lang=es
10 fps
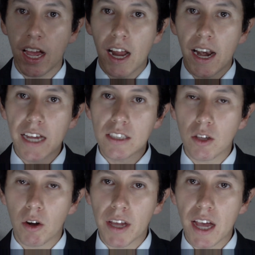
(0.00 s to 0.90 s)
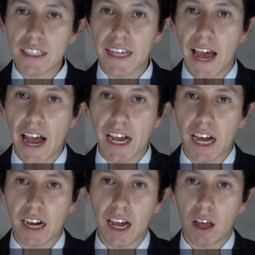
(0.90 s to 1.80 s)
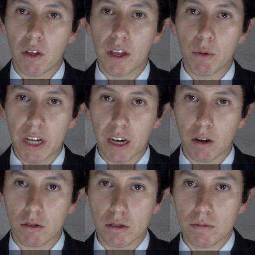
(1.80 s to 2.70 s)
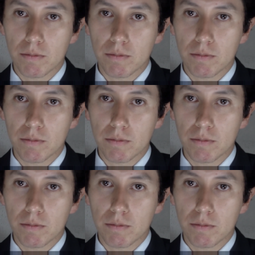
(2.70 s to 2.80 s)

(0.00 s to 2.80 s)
la historia se ha encargado de unirlos,